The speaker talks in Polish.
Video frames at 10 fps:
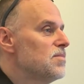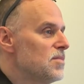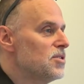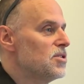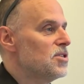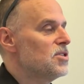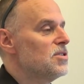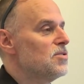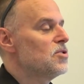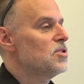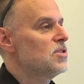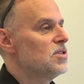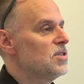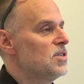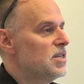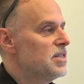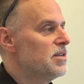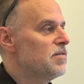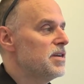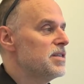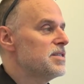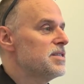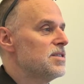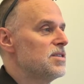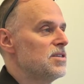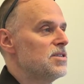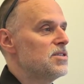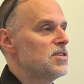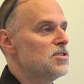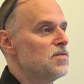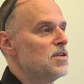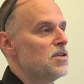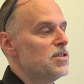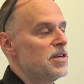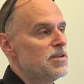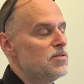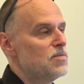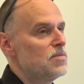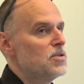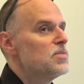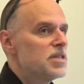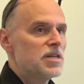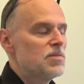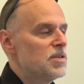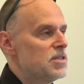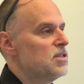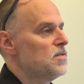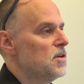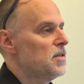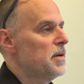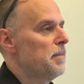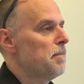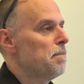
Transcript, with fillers: Też słyszy, nie znam was i też wyglądają moim zdaniem na zdziwione.